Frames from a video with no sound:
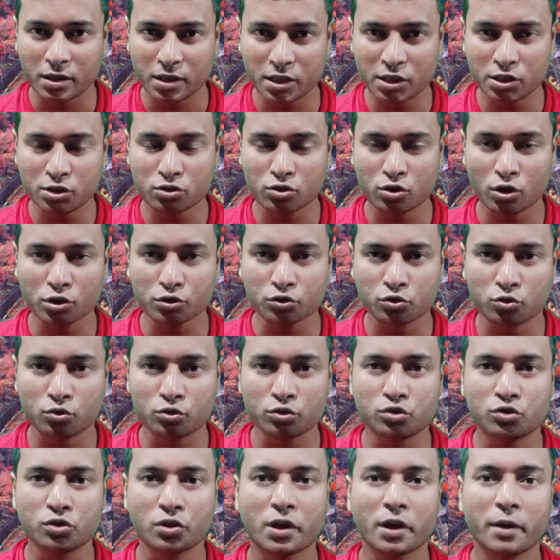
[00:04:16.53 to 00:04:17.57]
ঈশ্বর
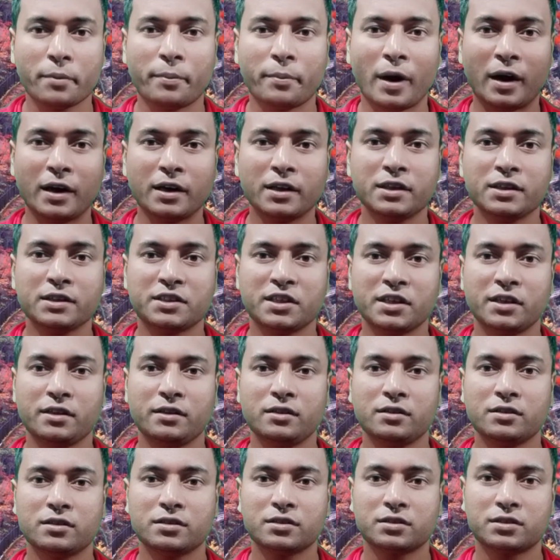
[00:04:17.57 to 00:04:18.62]
সূর্যকে বানিয়েছেন
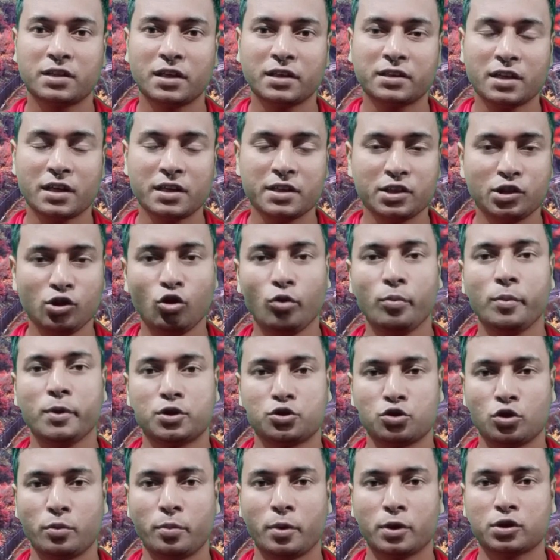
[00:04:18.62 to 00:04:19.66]
সে তার নিয়মে
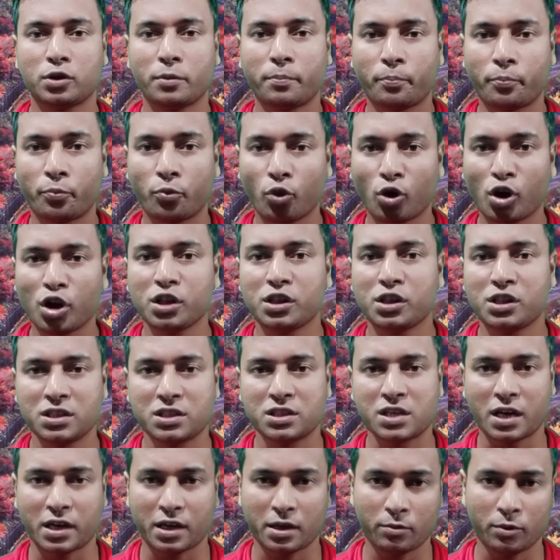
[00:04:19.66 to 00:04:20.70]
চলবে অর্থাৎ প্রকৃতি
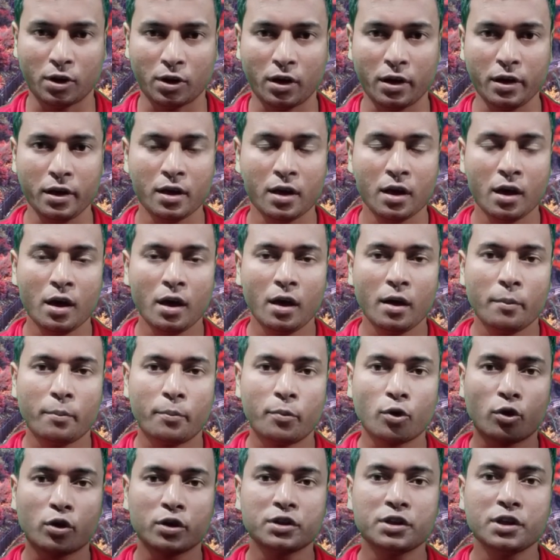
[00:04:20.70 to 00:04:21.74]
যাকে বলা হয়
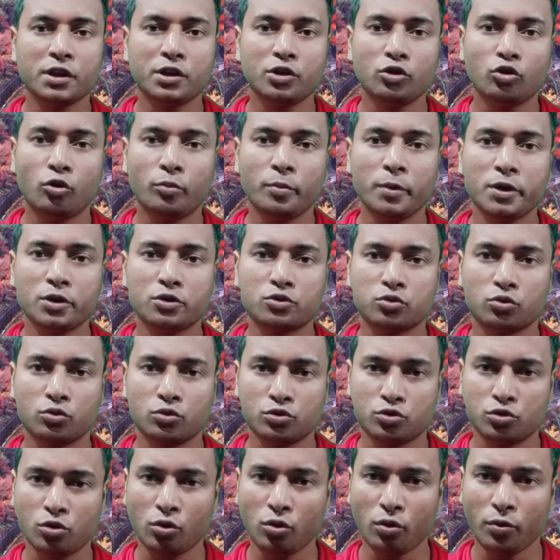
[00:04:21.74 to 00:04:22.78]
প্রকৃতির নিয়মেই সূর্য